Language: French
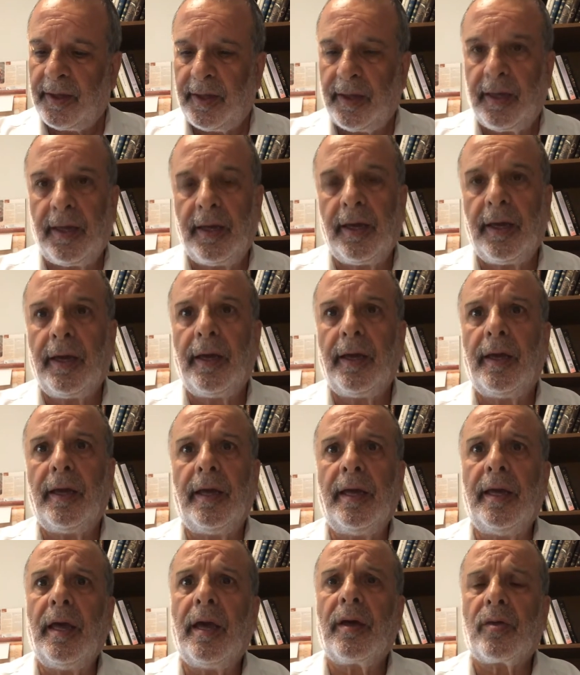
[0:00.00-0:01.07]
Et
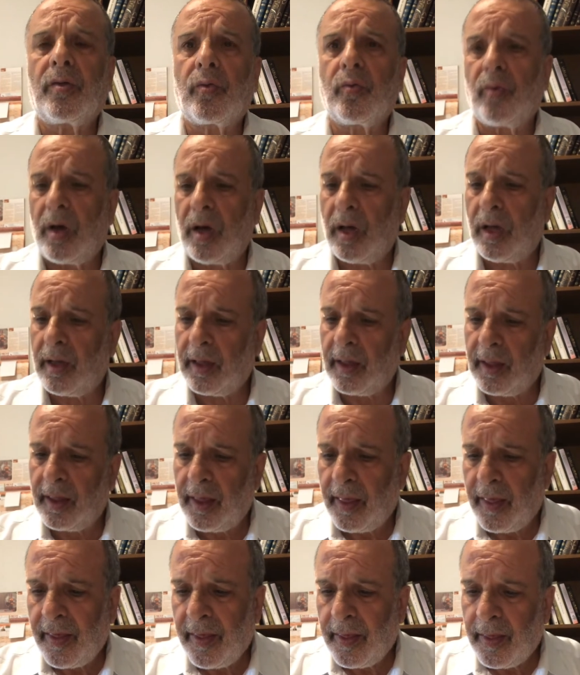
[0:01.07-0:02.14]
hier soir,
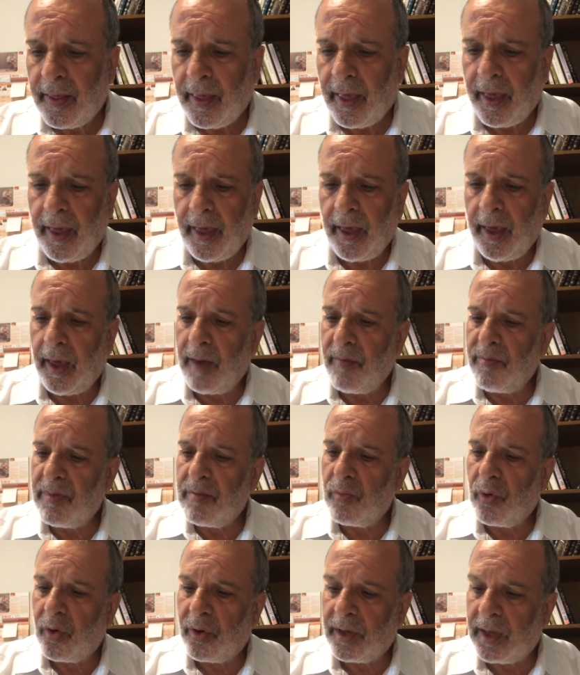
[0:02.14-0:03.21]
un
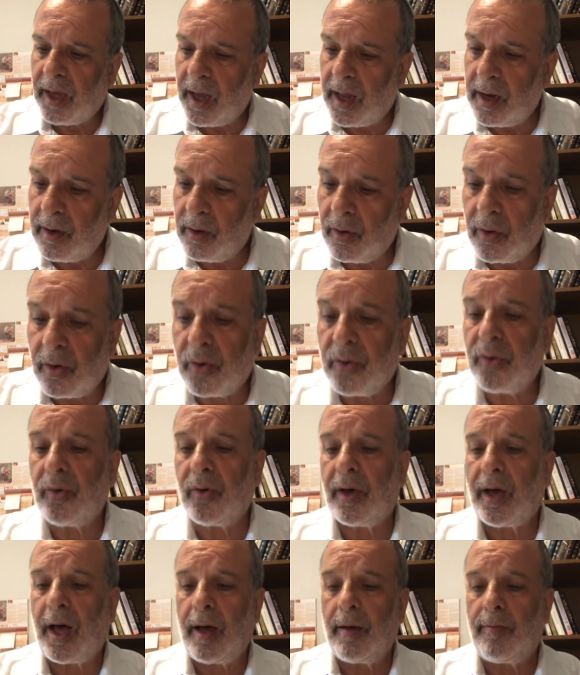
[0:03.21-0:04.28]
mémorial
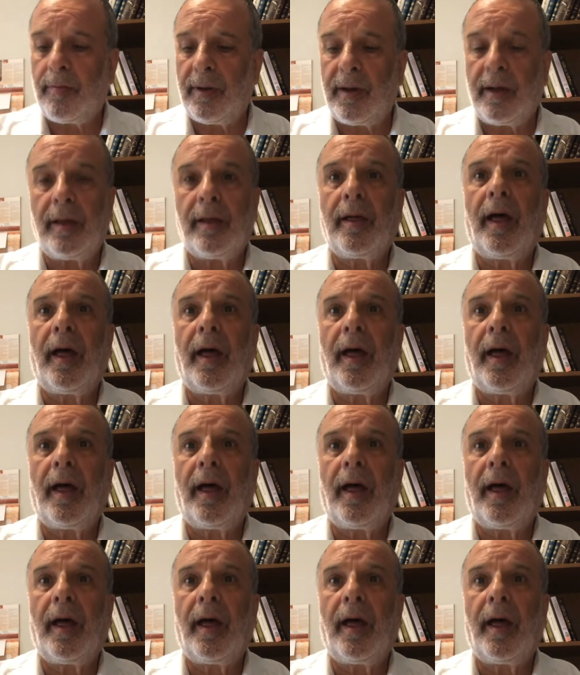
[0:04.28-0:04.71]
honorable